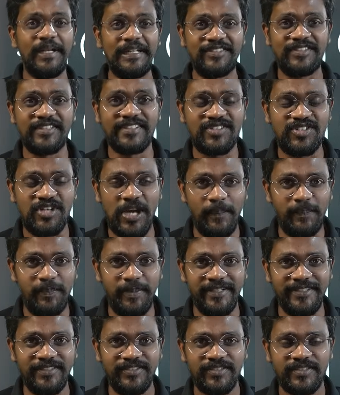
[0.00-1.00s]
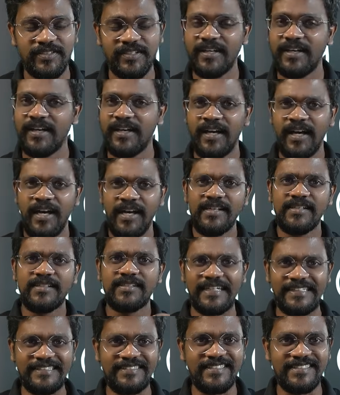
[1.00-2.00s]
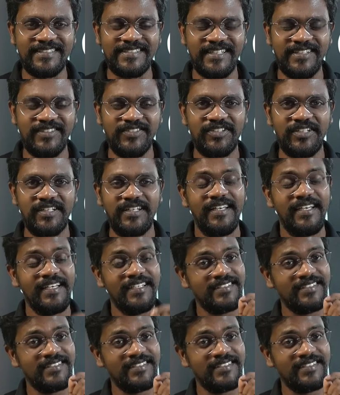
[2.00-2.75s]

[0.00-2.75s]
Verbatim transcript: Listen, champions, consistency